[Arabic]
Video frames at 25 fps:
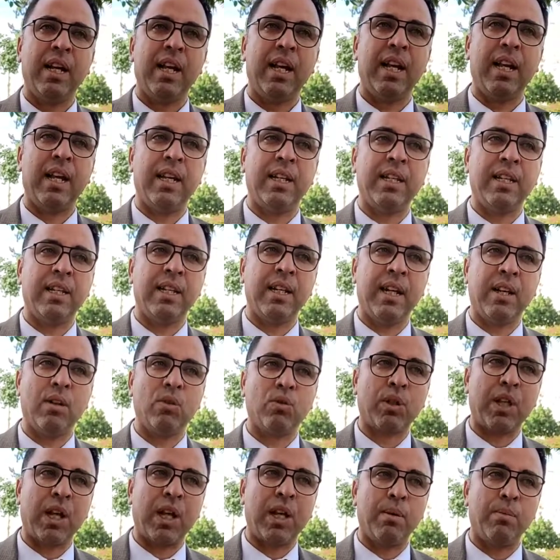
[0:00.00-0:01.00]
الذين
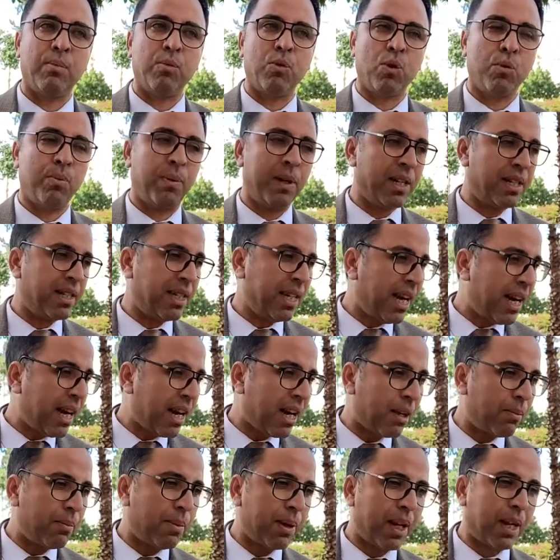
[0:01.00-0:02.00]
يطالبون
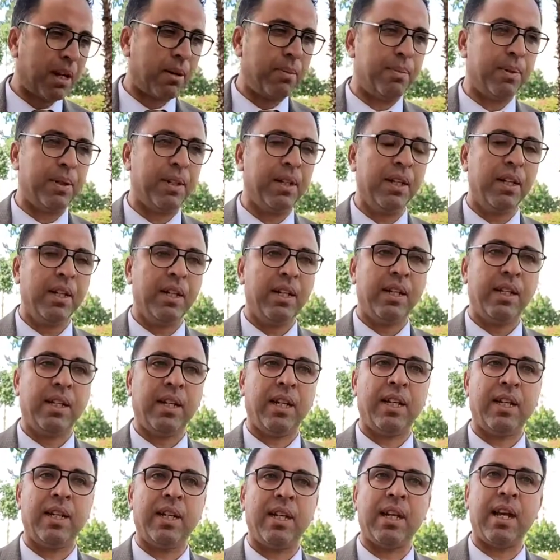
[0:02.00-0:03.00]
بالالتحاق برقب
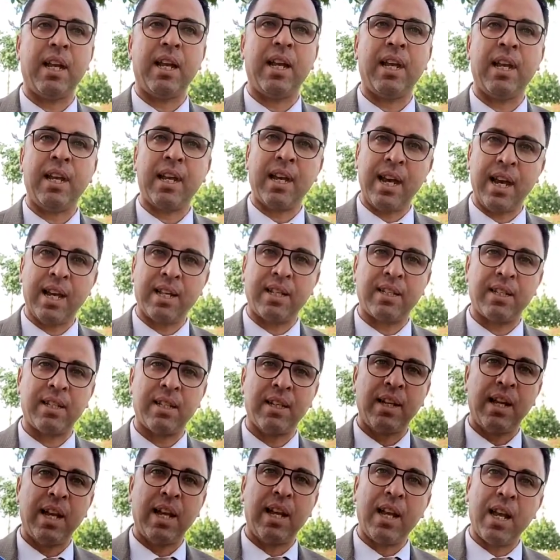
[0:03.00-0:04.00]
يعني الهيئات
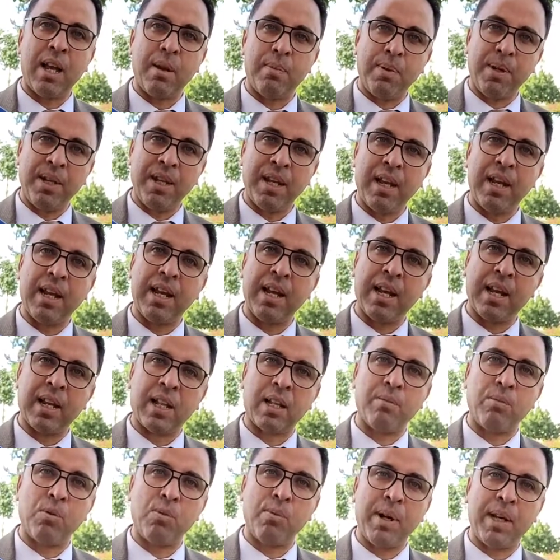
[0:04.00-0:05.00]
الابيه
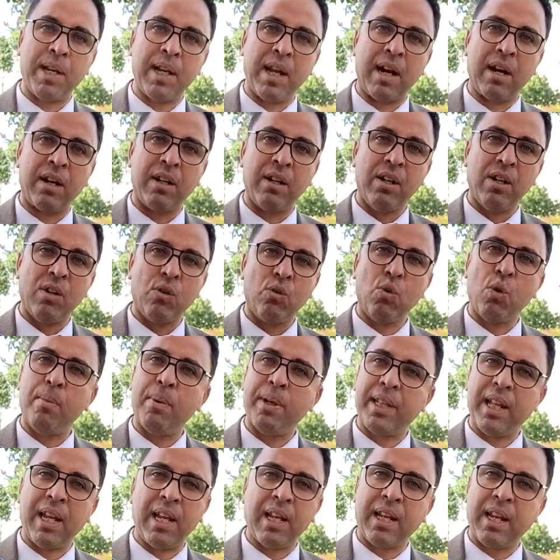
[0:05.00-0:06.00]
الهيئات الممالعه
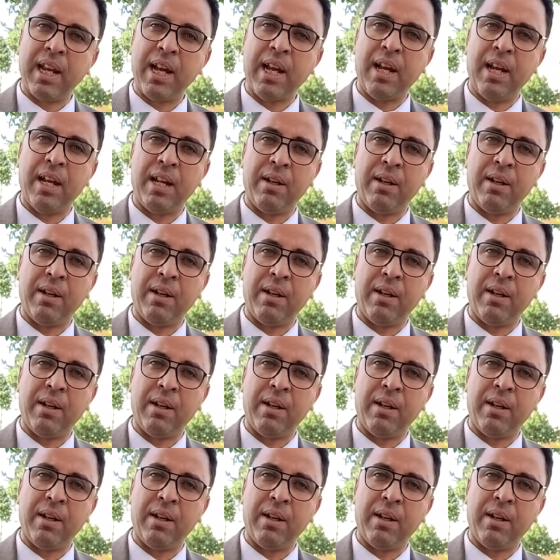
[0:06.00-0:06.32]
وما ذلك